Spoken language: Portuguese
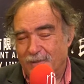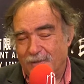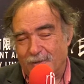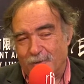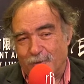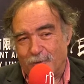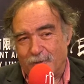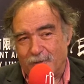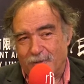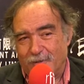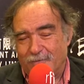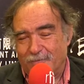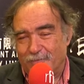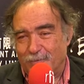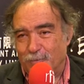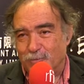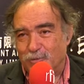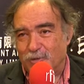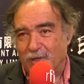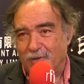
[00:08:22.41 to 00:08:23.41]
agora
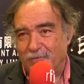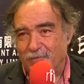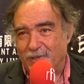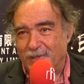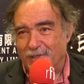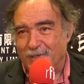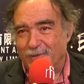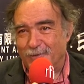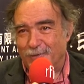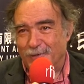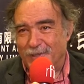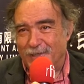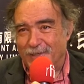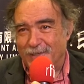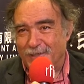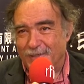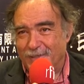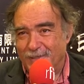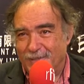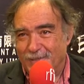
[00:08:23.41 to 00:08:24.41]
vamos lá ver,
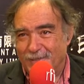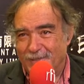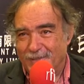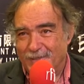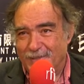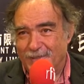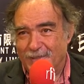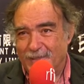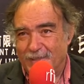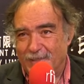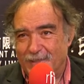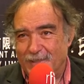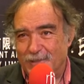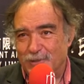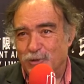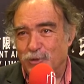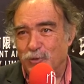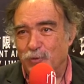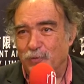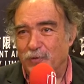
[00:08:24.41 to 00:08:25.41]
agora
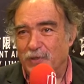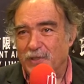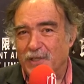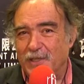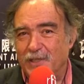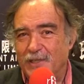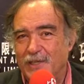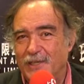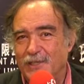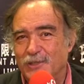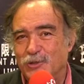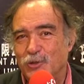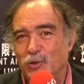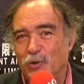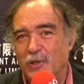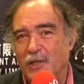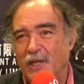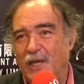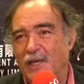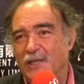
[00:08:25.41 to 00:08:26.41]
desses 93
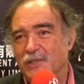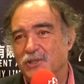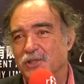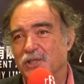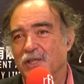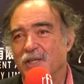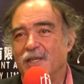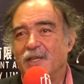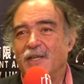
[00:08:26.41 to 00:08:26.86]
só 10